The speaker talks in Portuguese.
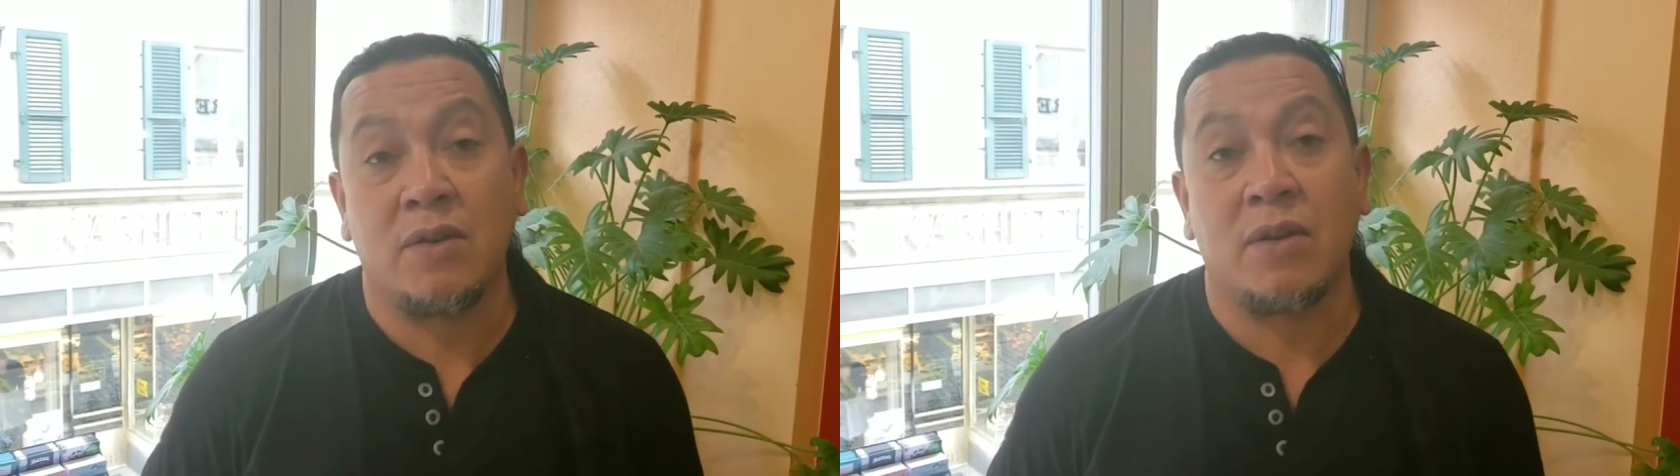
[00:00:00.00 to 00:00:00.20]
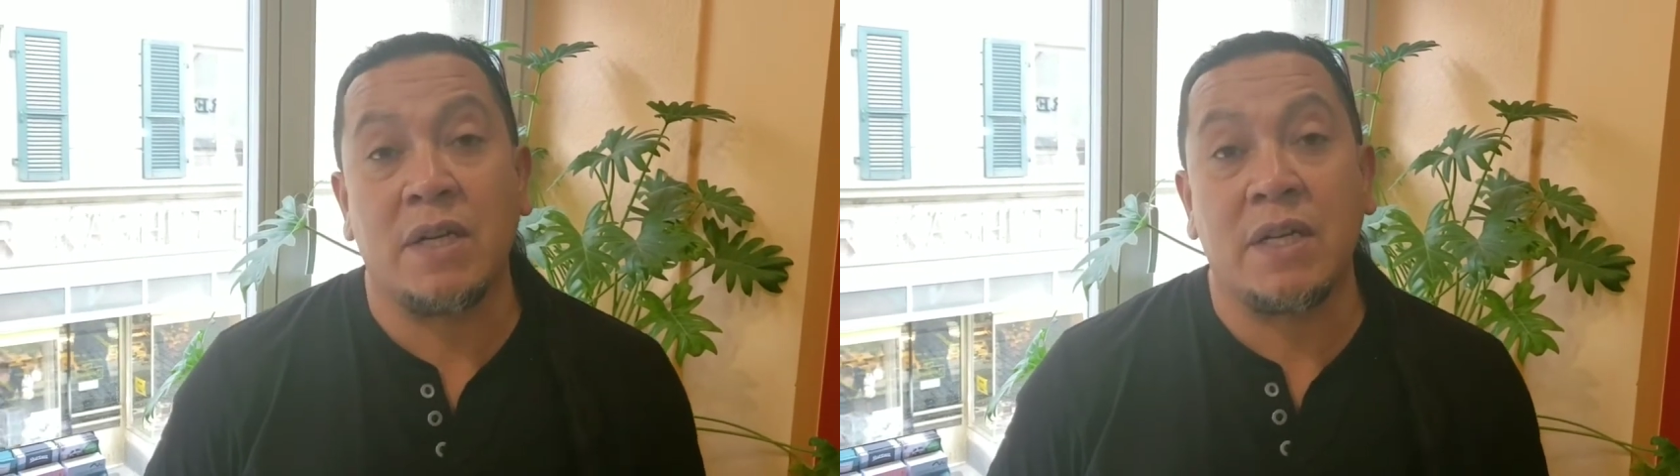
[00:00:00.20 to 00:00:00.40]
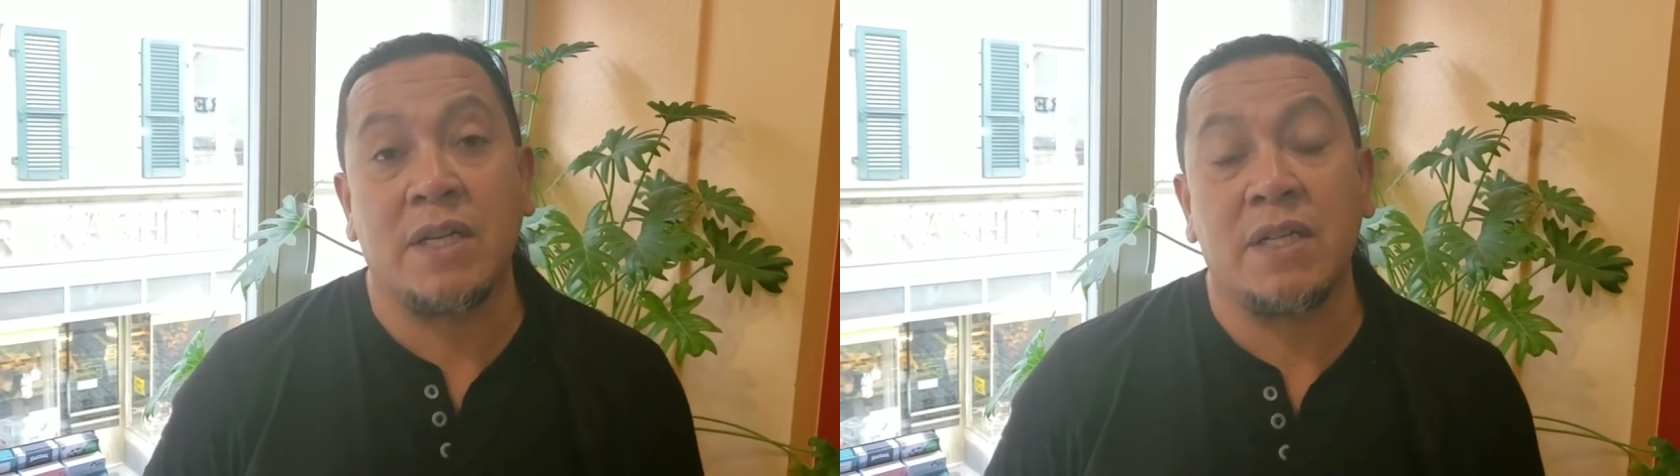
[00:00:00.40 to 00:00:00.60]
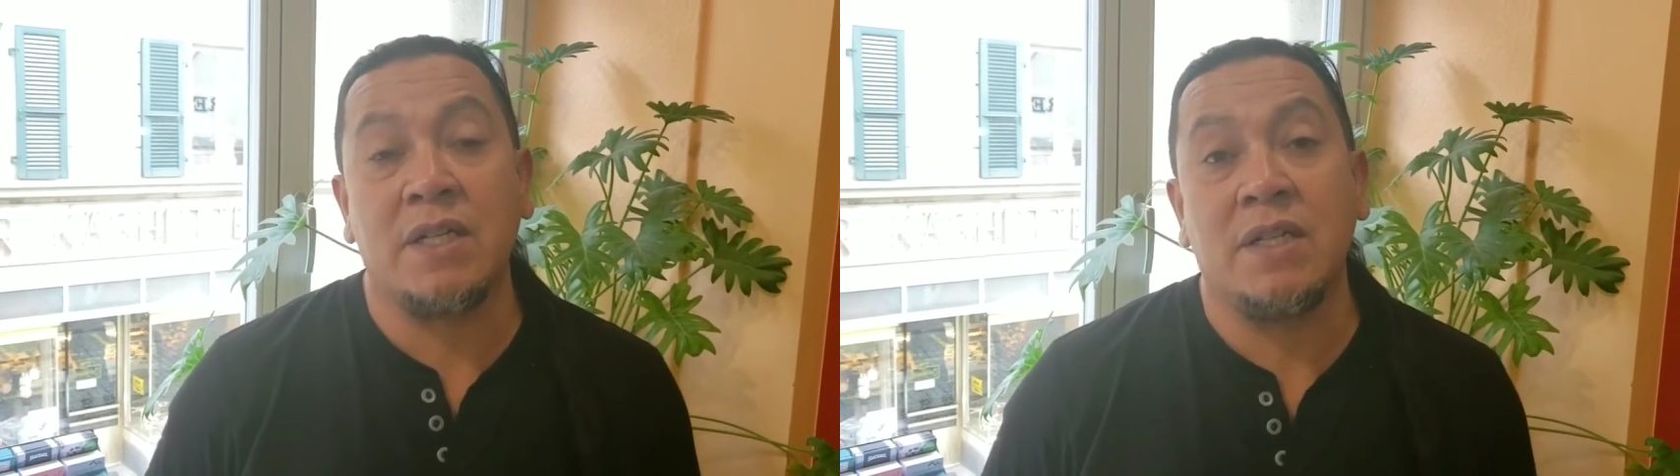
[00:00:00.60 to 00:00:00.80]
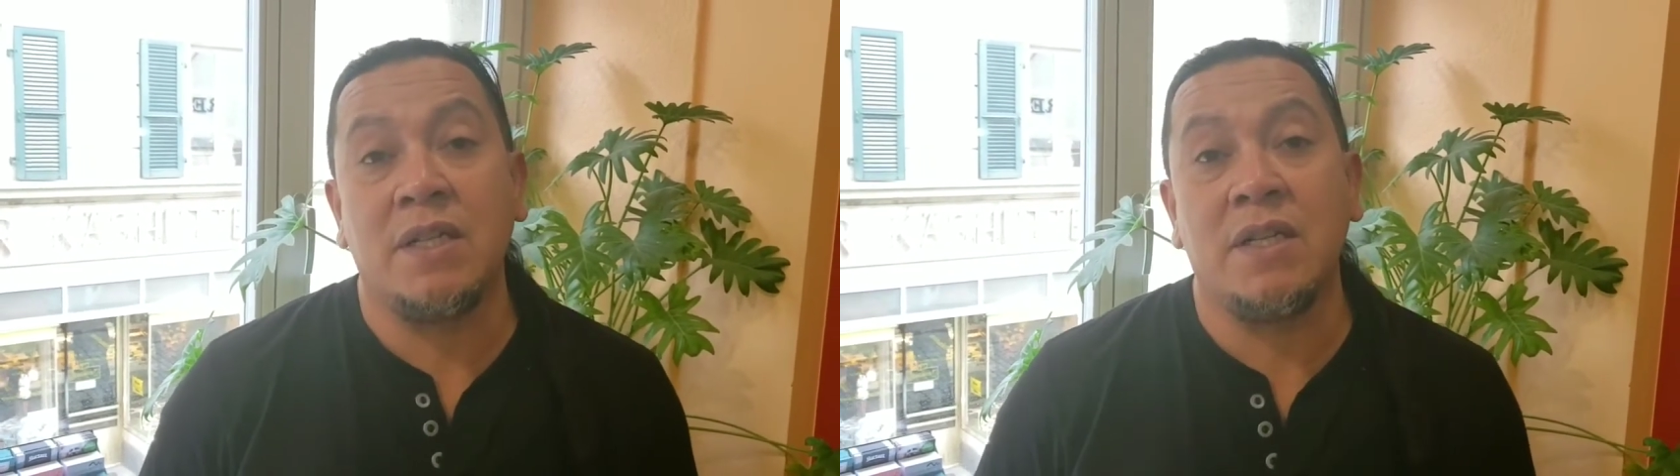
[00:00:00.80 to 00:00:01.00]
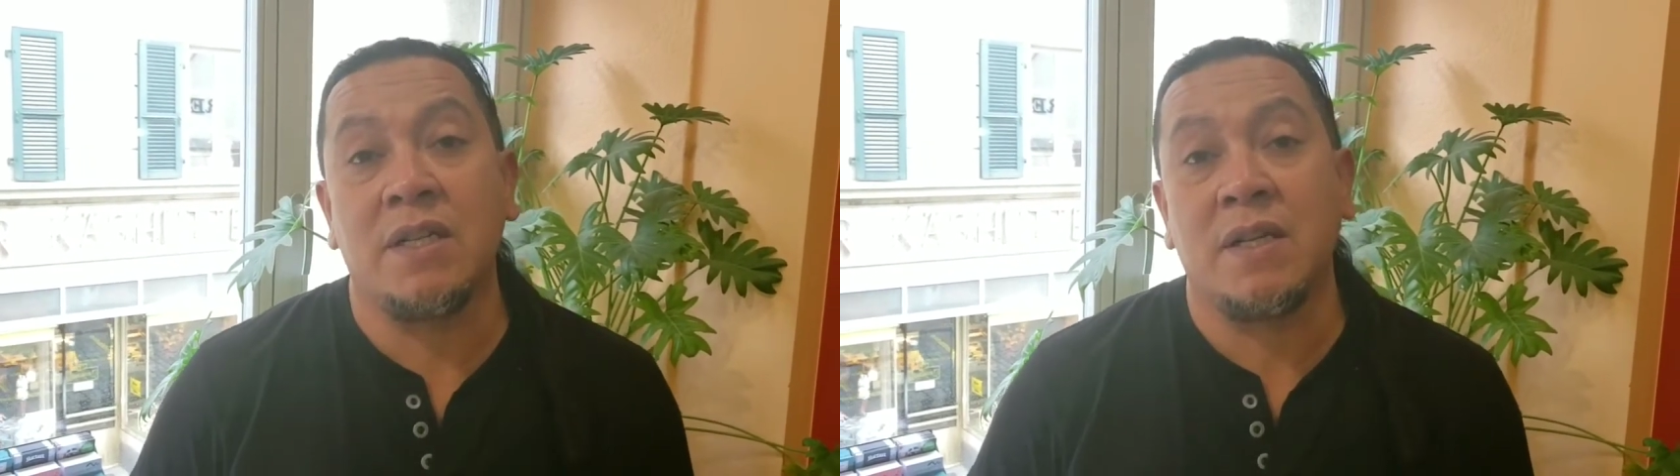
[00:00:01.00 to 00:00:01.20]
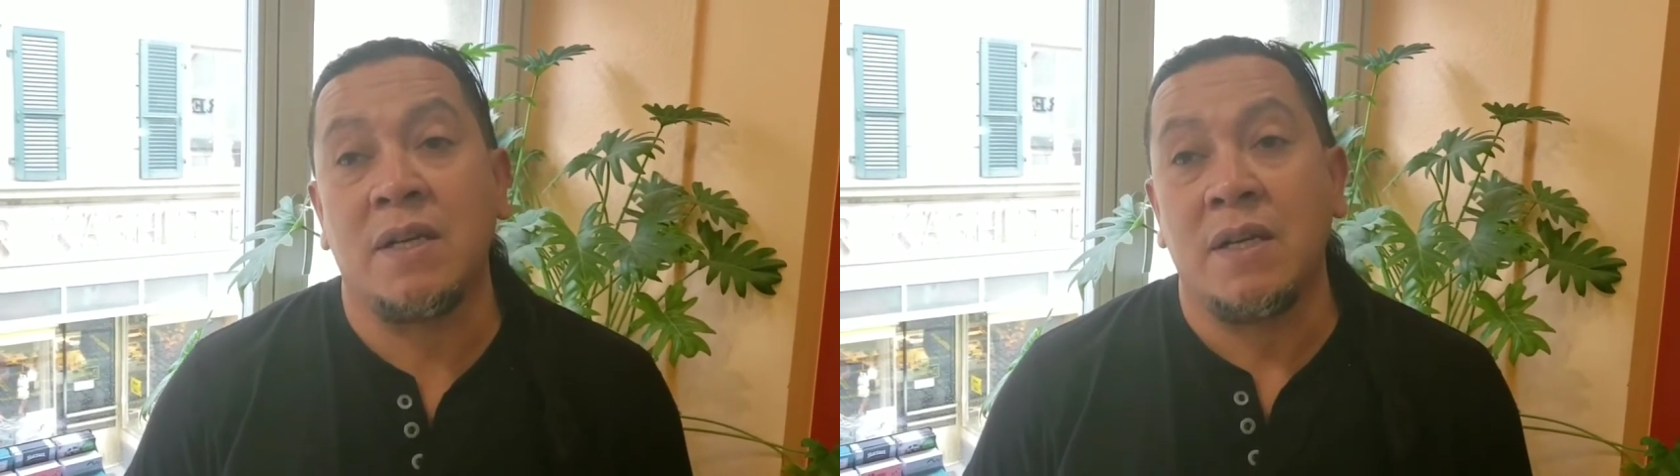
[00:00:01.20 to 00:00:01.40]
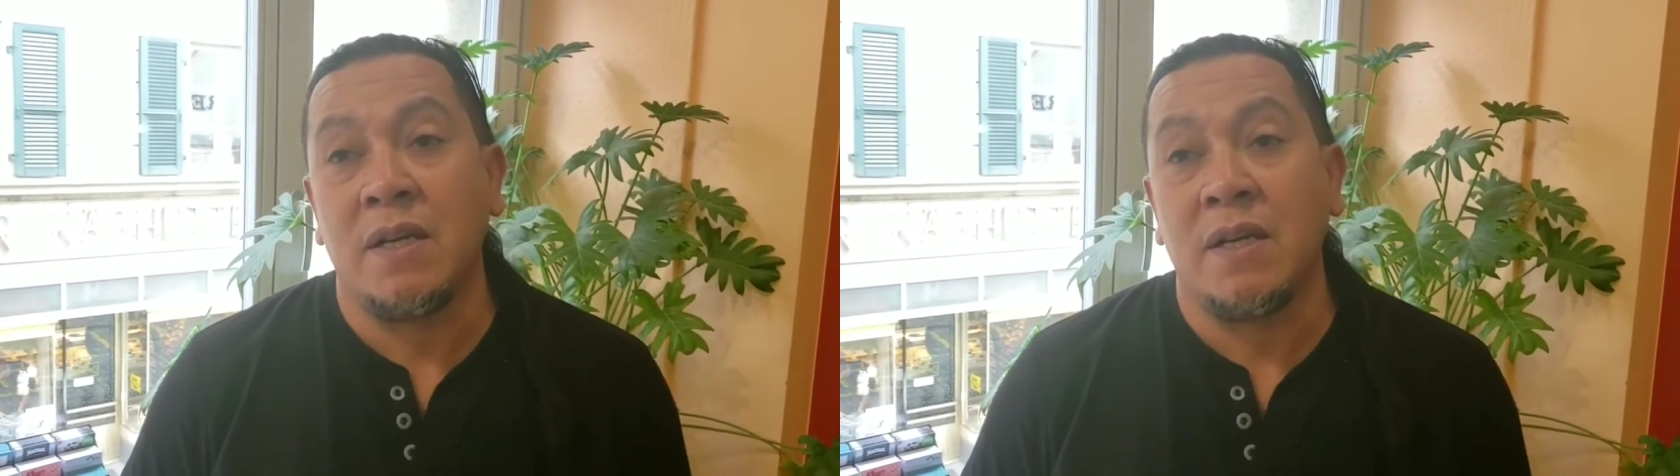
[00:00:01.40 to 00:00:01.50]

troca que a gente diz